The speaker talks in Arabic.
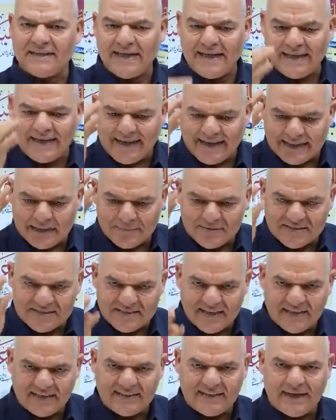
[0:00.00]
هيتكتب
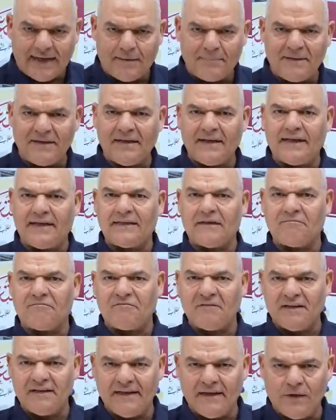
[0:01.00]
ازاي التعبير يتكتب
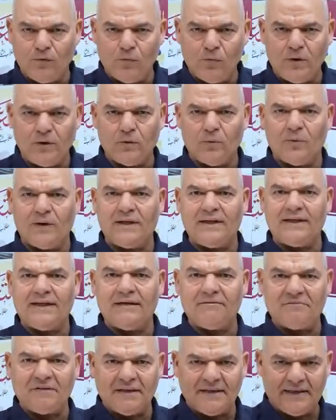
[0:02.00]
في الاول
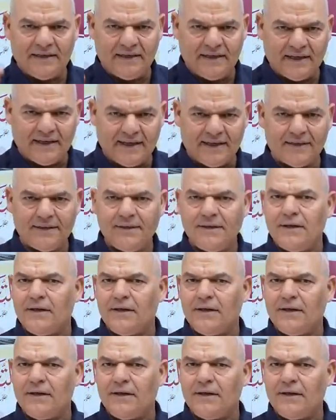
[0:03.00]
ولا في الاخر